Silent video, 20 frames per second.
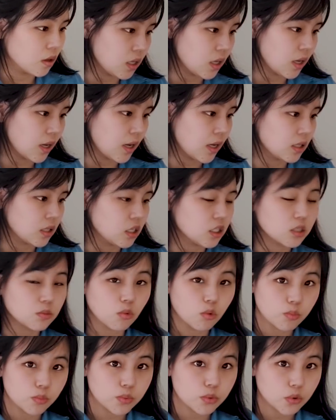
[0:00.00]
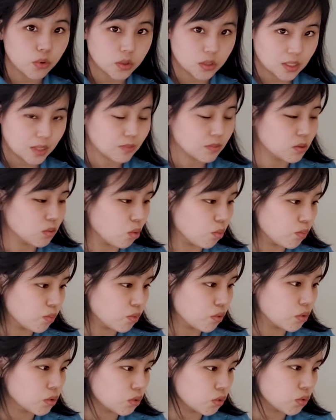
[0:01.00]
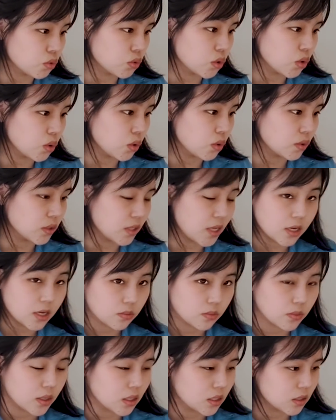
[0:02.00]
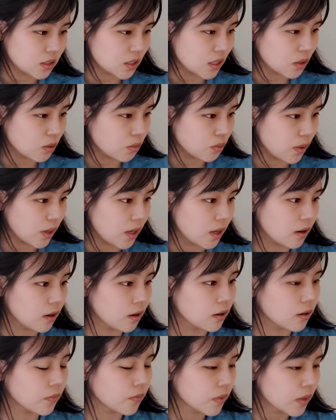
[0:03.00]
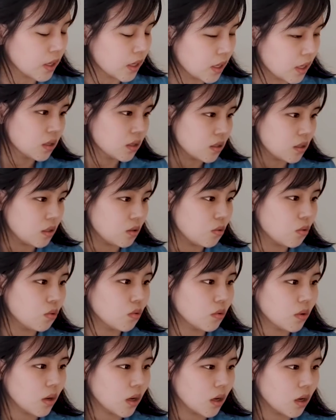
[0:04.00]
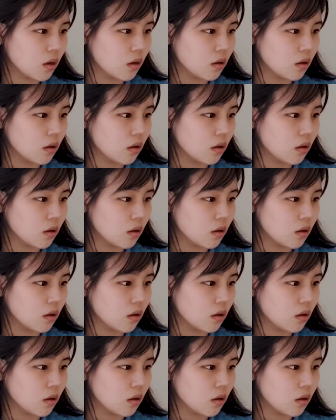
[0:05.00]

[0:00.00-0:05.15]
이게 한 25%에서 35% 수수료 테이크 레이트라고 해요. 그리고